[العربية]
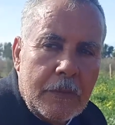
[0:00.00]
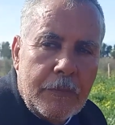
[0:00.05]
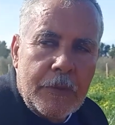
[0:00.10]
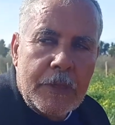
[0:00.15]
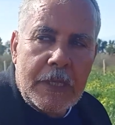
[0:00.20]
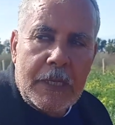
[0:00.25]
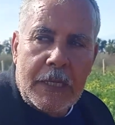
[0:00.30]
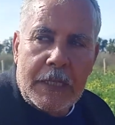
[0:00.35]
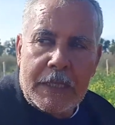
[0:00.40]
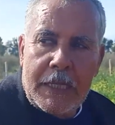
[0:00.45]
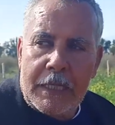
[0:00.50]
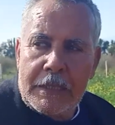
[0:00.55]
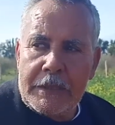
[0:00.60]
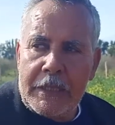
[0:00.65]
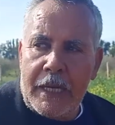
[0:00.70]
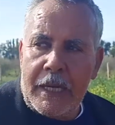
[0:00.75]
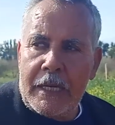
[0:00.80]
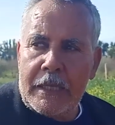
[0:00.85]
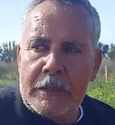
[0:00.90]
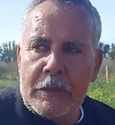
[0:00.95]
فلاح قاعد
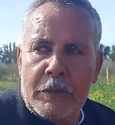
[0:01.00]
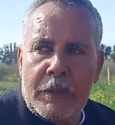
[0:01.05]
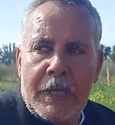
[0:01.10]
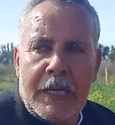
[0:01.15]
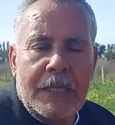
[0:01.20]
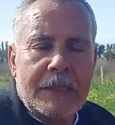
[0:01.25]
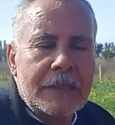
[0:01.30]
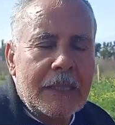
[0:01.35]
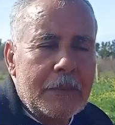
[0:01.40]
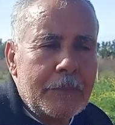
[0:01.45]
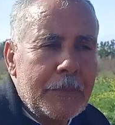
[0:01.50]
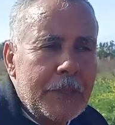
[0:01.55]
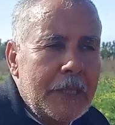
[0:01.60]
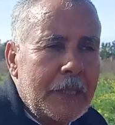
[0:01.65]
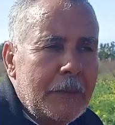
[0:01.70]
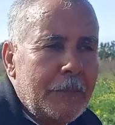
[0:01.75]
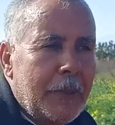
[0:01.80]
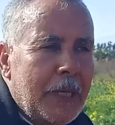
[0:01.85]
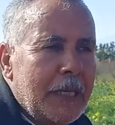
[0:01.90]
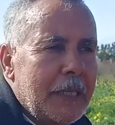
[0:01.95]
يعاني وقاعد ربي
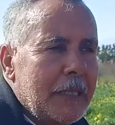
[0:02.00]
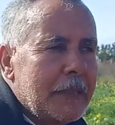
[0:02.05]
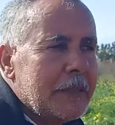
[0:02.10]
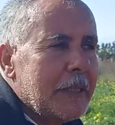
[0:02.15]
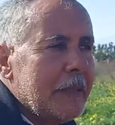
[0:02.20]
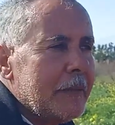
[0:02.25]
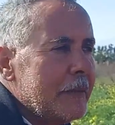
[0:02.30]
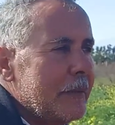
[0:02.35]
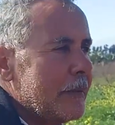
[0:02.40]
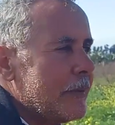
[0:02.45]
يعلم بحالاته